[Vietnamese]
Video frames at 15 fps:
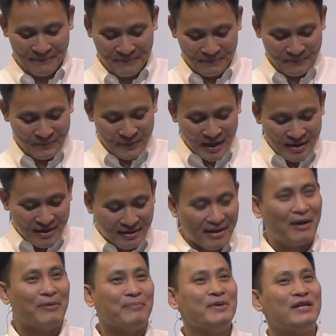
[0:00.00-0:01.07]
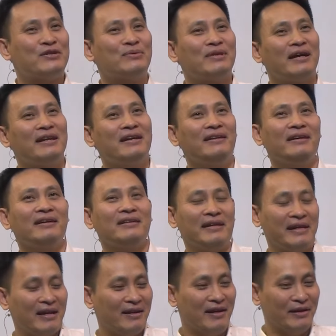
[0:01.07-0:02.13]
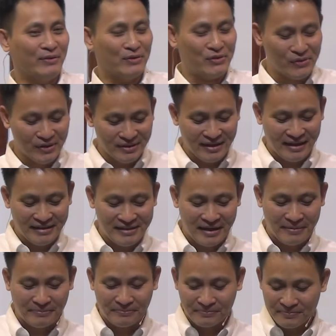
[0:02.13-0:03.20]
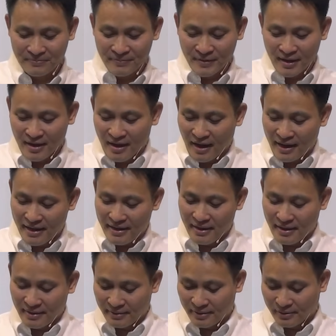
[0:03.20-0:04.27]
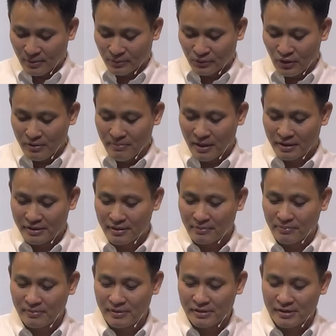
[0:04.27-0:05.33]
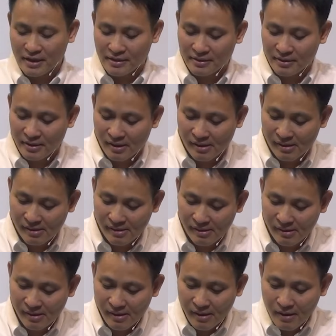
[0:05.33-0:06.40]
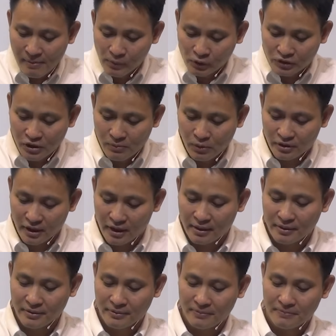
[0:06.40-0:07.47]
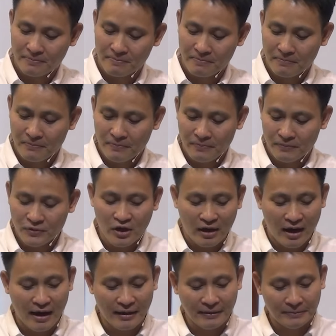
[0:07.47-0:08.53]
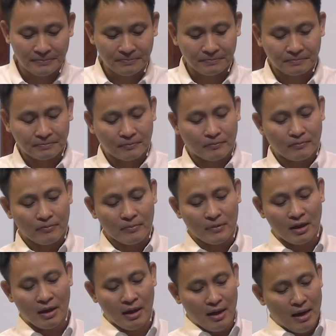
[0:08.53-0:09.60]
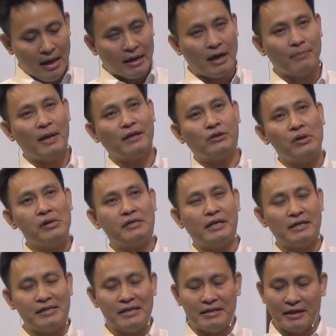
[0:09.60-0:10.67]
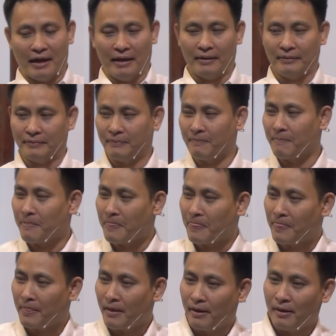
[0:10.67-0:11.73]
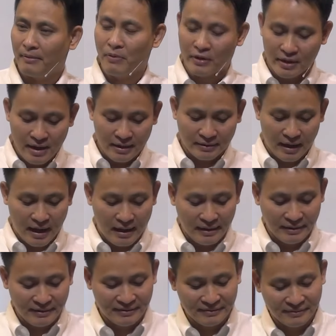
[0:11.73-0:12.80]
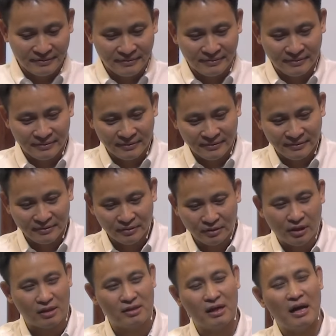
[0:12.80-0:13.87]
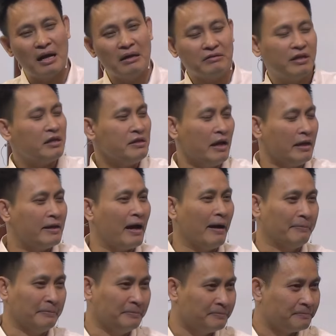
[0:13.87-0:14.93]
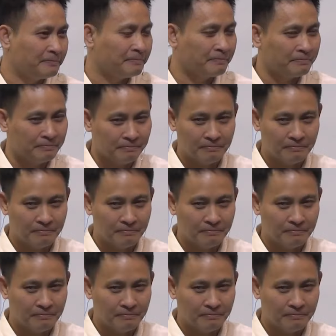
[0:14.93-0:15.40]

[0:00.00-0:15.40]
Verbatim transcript: là vất vả nào bây giờ chúng ta đến lắng nghe lời của Chúa nhé anh chị em hãy cùng tôi mở trong sách uh, một Timothée chương 2 ngày hôm nay tôi sẽ chia sẻ một cái đề tài thực ra rất nhạy cảm